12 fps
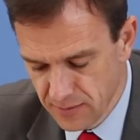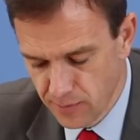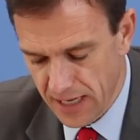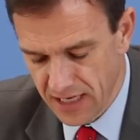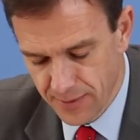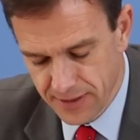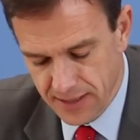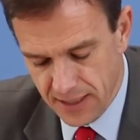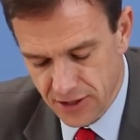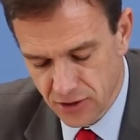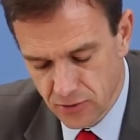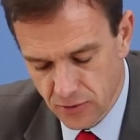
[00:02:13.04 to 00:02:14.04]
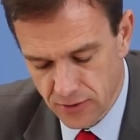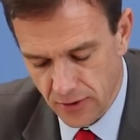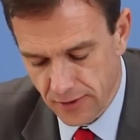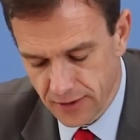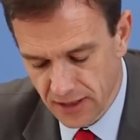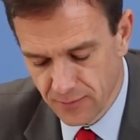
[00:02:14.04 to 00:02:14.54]
dem Parlamentarischen
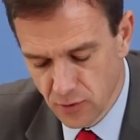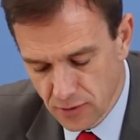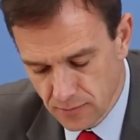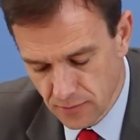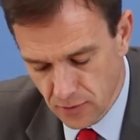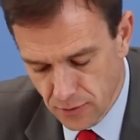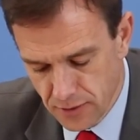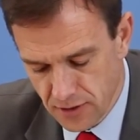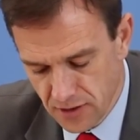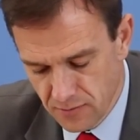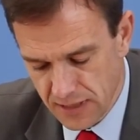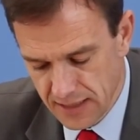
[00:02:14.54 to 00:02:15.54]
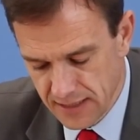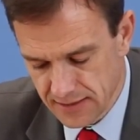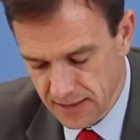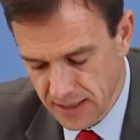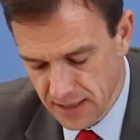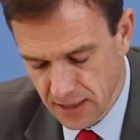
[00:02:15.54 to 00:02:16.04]
Kontrollgremium und im
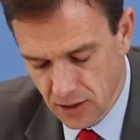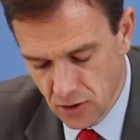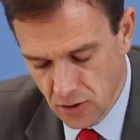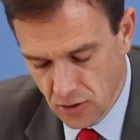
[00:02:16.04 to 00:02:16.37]
NSA.